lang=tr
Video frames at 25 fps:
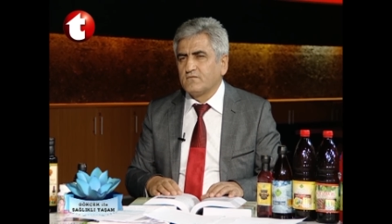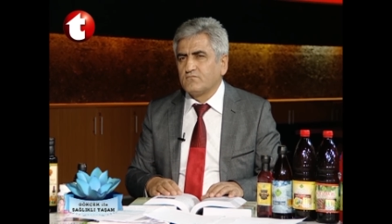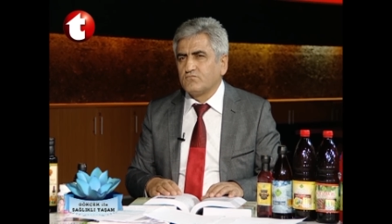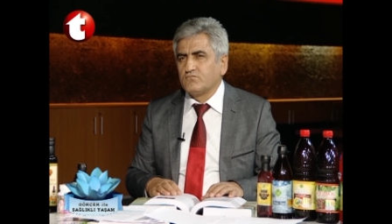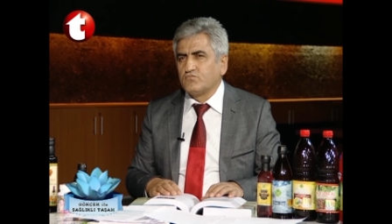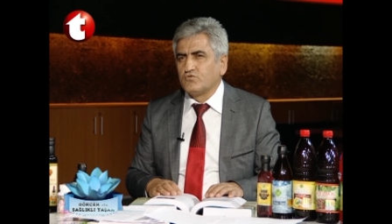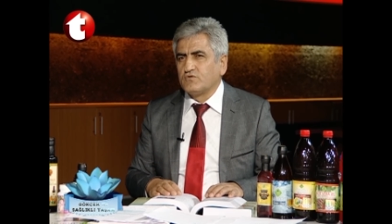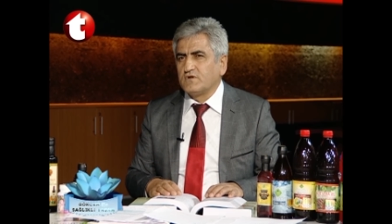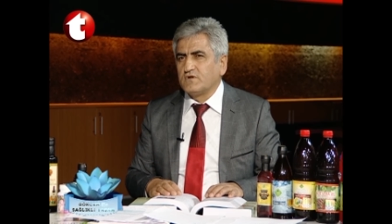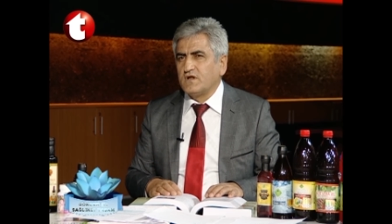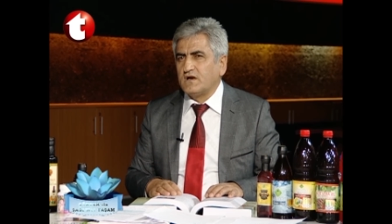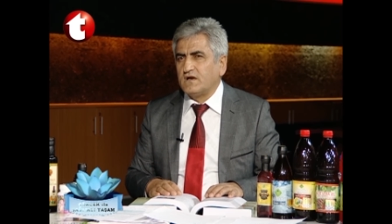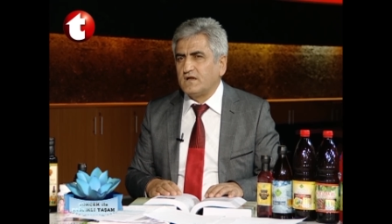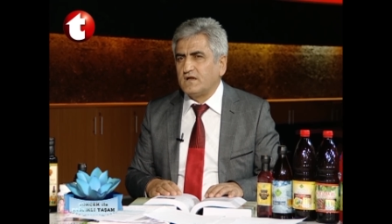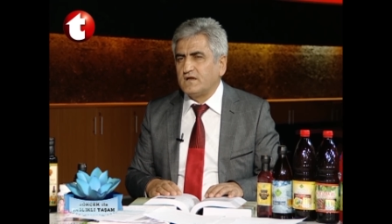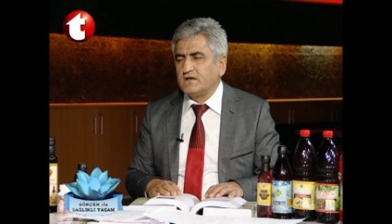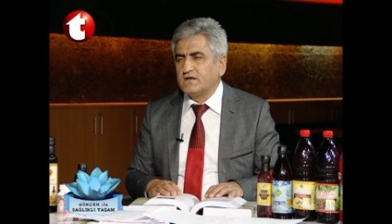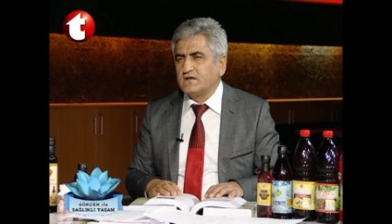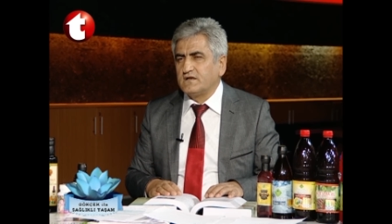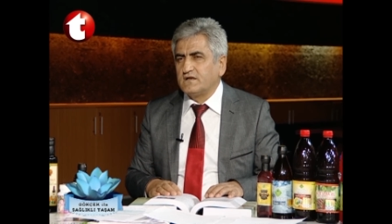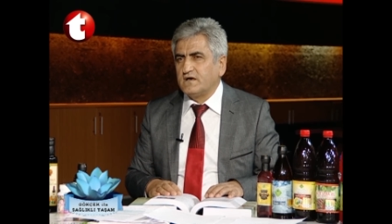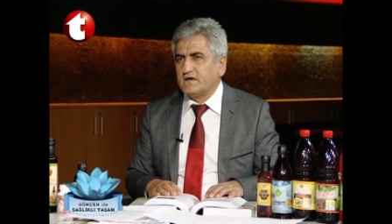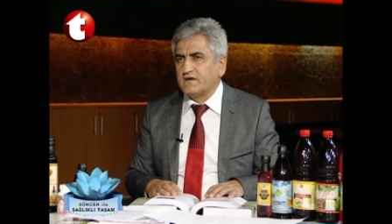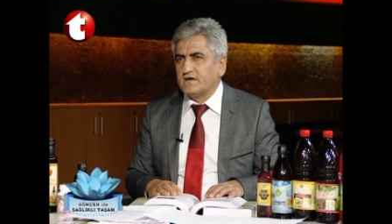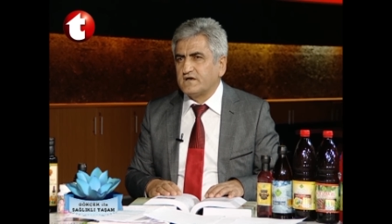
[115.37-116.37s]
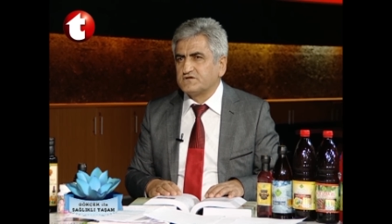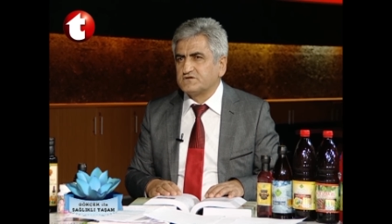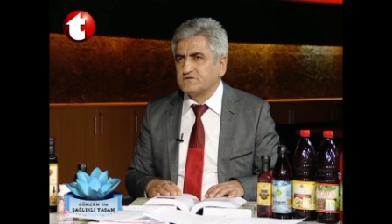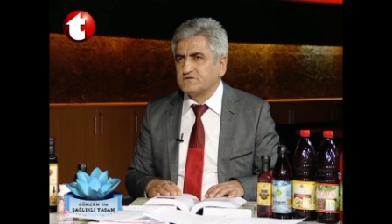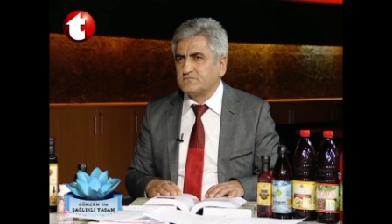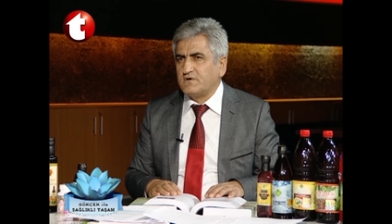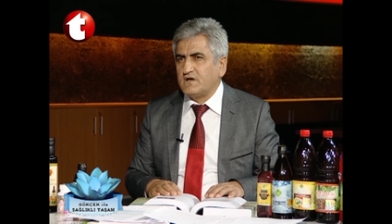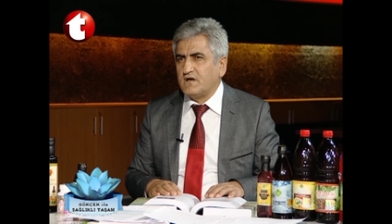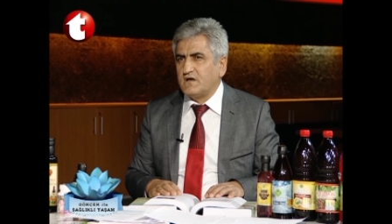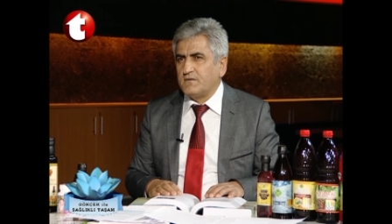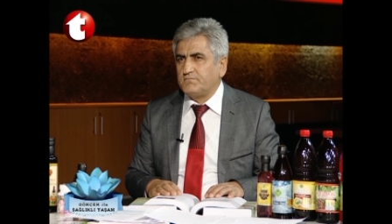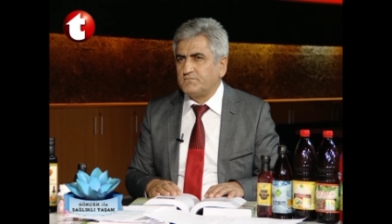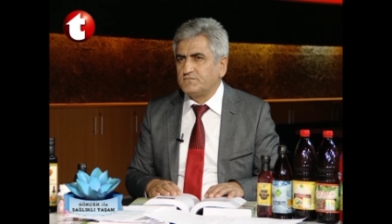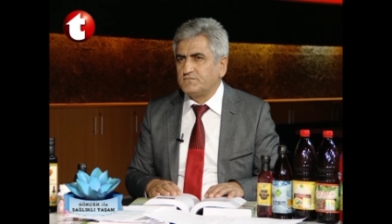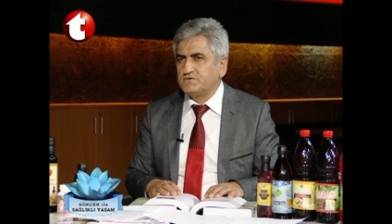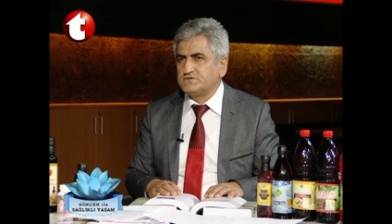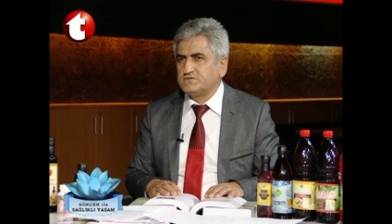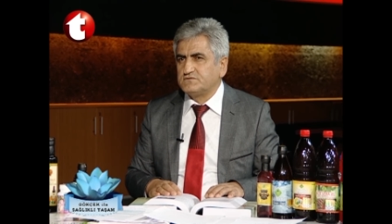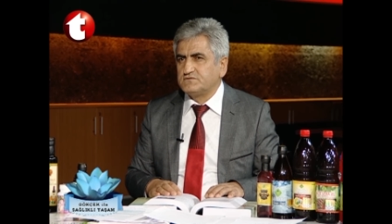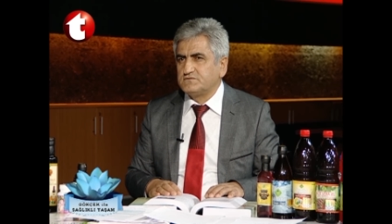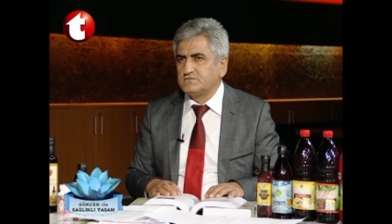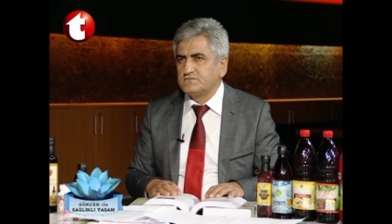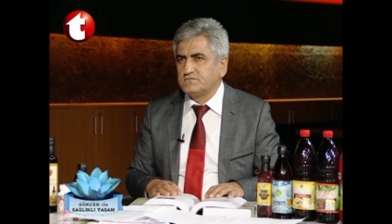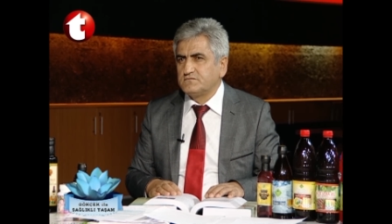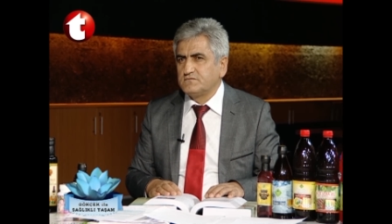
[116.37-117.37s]
bunlarla ilgili araştırma
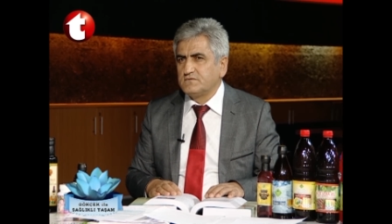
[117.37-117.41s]
yapmış